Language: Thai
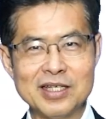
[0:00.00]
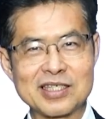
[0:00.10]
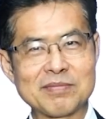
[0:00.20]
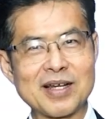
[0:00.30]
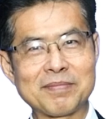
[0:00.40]

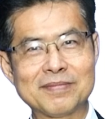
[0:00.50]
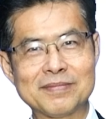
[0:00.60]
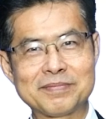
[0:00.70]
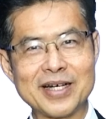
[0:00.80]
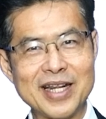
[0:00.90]
สำหรับ
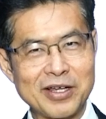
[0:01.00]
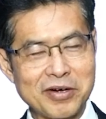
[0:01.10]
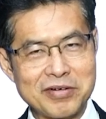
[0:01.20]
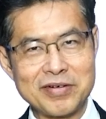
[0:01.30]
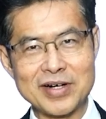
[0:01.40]
ประเด็นแล้วก็
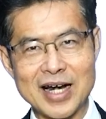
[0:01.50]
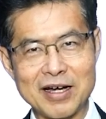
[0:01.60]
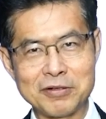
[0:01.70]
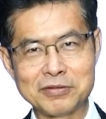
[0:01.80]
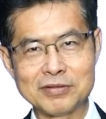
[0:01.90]
เรื่องรา
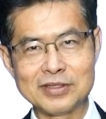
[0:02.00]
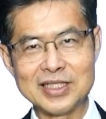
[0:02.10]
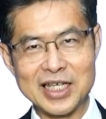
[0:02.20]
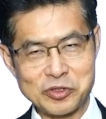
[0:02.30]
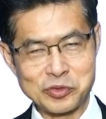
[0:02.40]
วที่
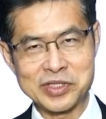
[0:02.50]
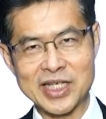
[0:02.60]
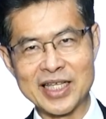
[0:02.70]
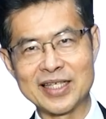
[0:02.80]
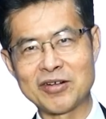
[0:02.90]
น่าสนใจ
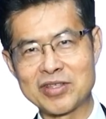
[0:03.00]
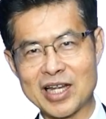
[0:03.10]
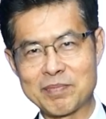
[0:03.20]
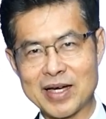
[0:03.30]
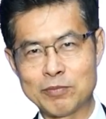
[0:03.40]
ที่เราจะ
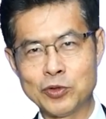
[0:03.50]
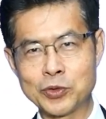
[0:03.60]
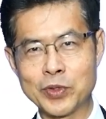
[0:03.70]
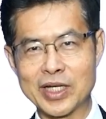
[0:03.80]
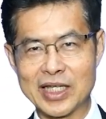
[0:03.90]
นำมาพูด
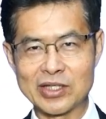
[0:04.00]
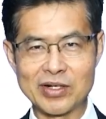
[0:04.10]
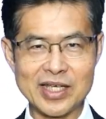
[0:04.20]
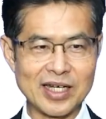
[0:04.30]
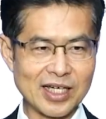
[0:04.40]
คุยกันในตอน
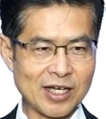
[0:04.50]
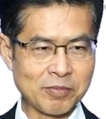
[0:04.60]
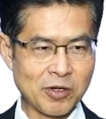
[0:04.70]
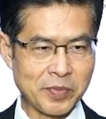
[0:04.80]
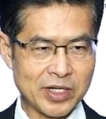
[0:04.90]
นี้นะครับ
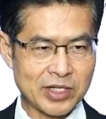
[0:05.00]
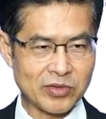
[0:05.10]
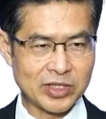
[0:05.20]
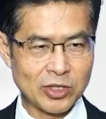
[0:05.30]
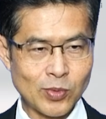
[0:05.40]
ก็เป็นเรื่องขอ
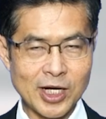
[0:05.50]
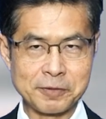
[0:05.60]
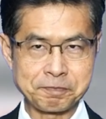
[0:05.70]
งที่ว่า